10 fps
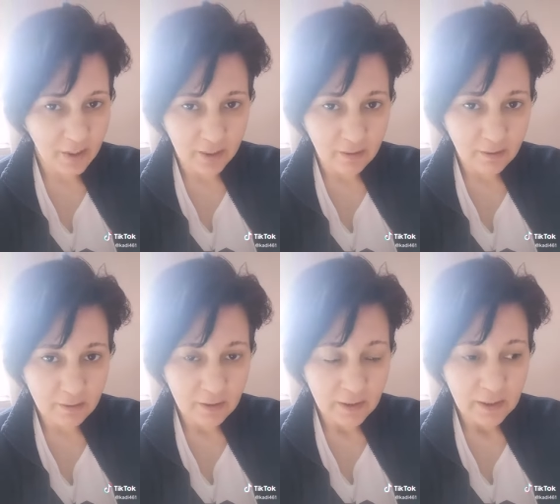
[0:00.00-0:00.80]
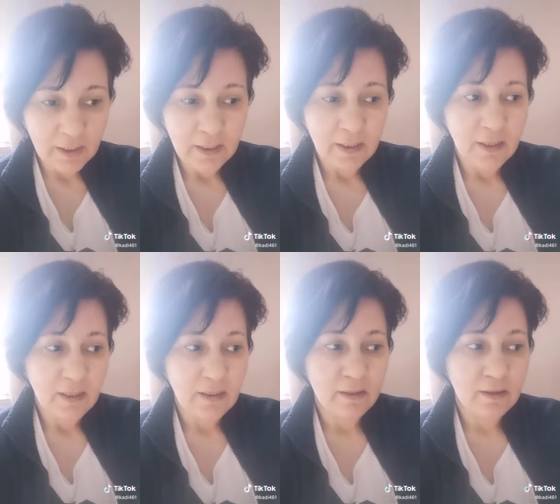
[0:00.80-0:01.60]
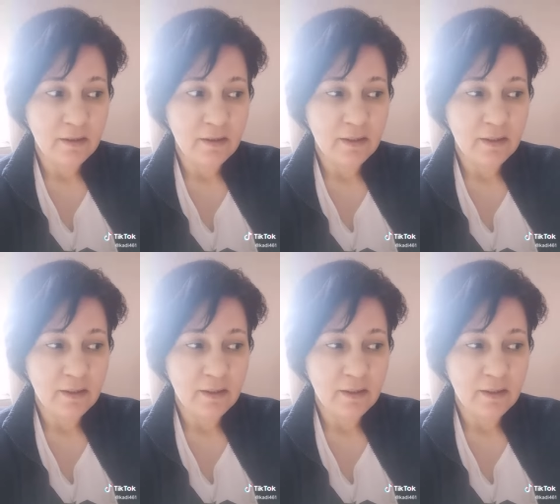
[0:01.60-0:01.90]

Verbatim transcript: حي آه،